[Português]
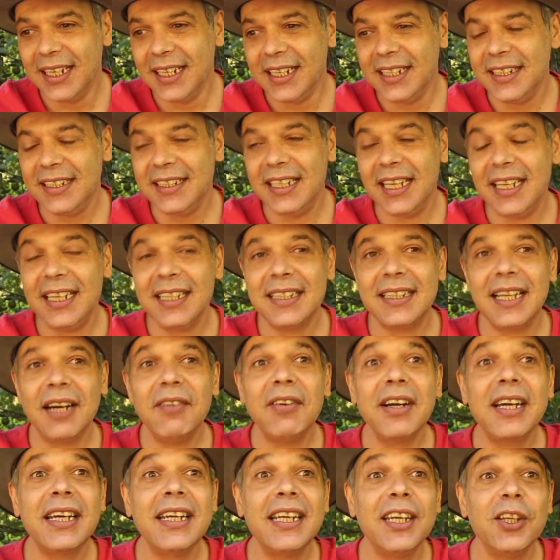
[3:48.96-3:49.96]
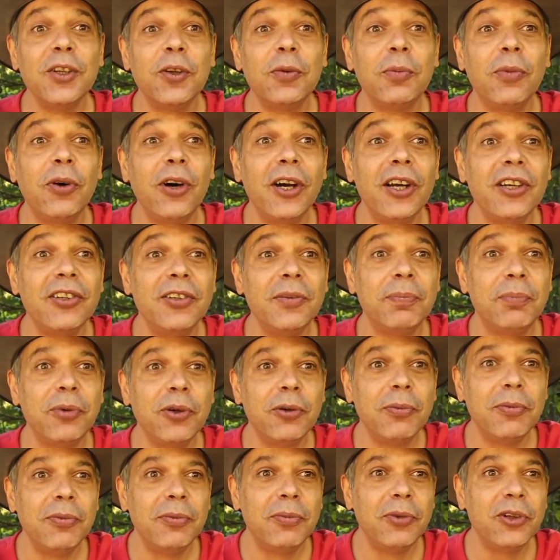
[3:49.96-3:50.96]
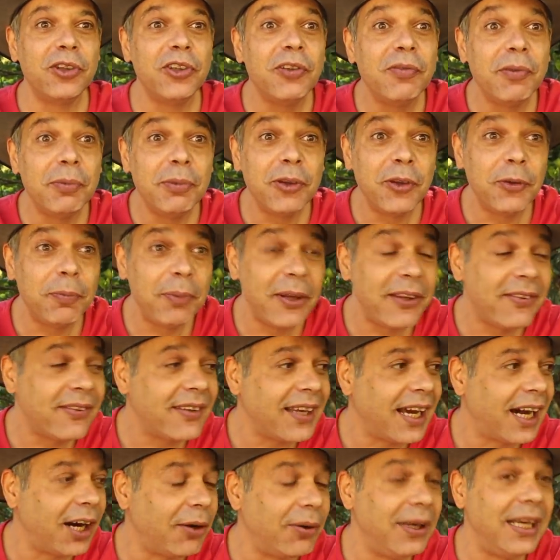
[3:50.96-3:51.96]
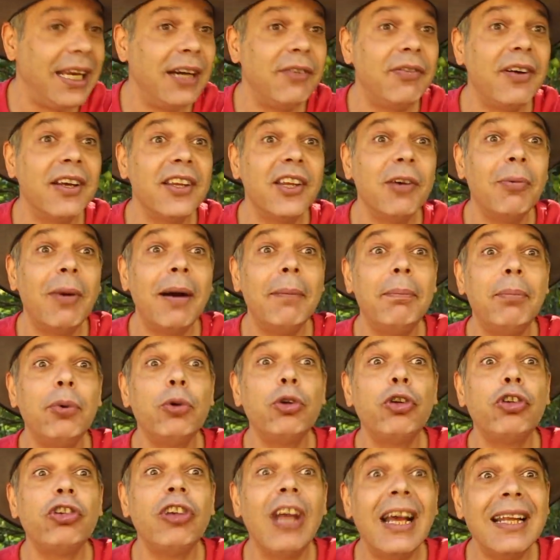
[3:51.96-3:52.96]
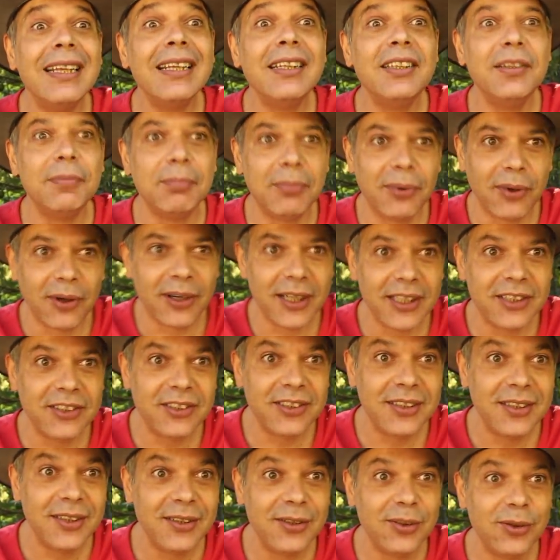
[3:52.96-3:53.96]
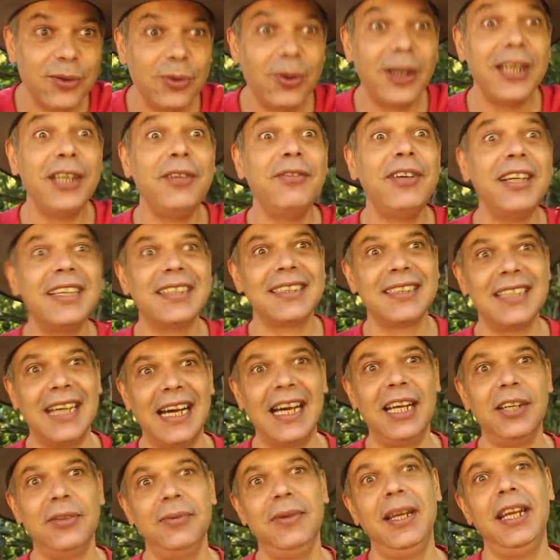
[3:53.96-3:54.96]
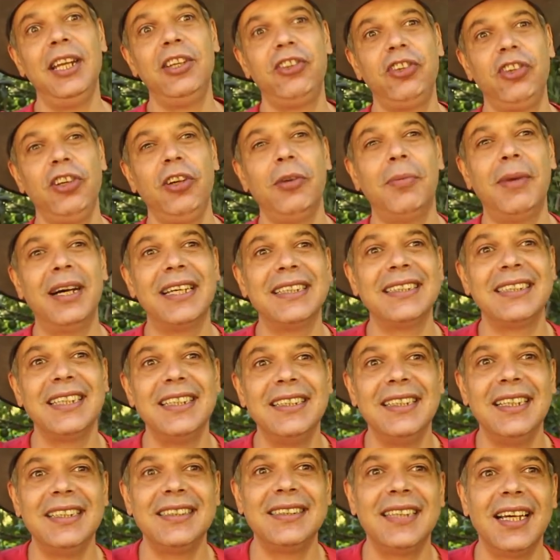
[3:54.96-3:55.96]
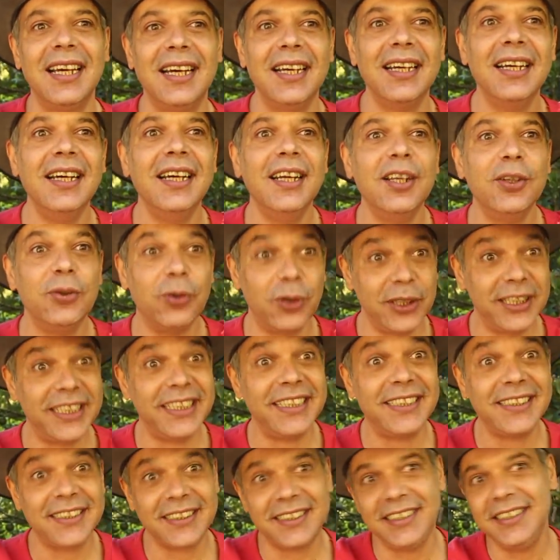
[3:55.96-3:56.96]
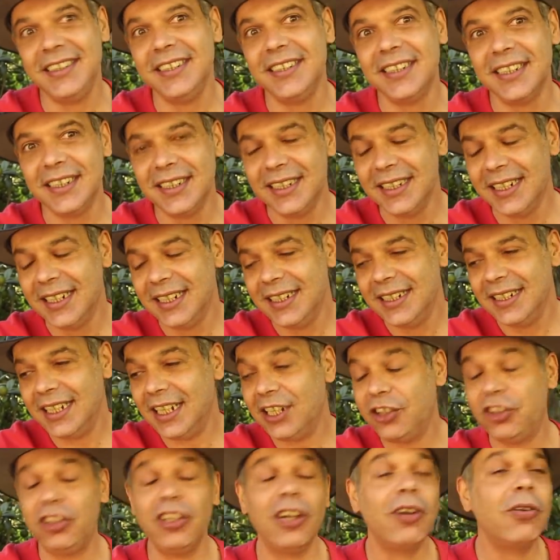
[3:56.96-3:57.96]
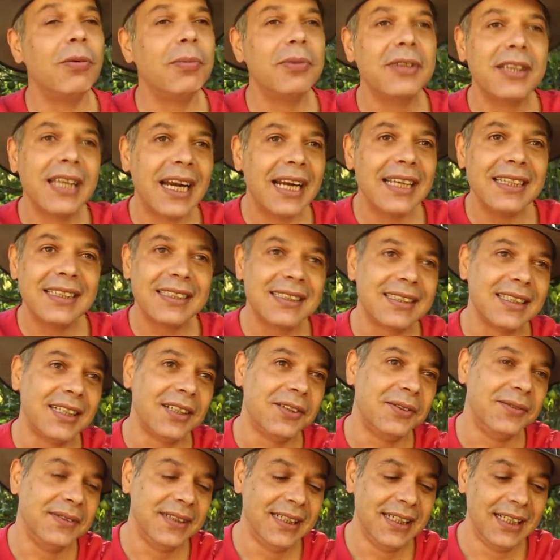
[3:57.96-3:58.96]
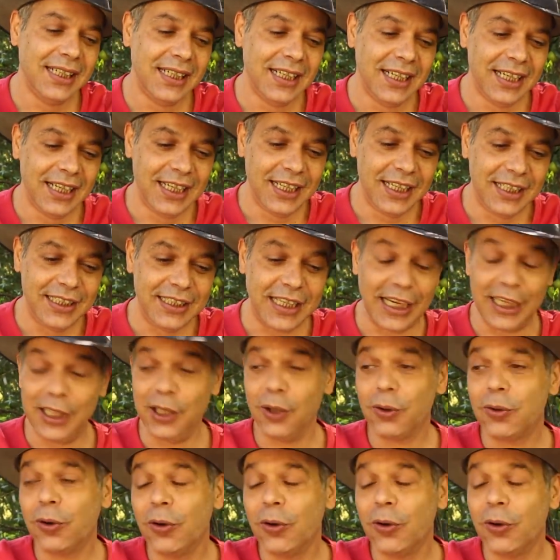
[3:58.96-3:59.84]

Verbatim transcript: e ele estava criando bode por um motivo muito especial. Ele ia fazer uma buchada de bode no aniversário. Ele tinha uma ascendência nordestina e ele tinha como tradição. E aí eu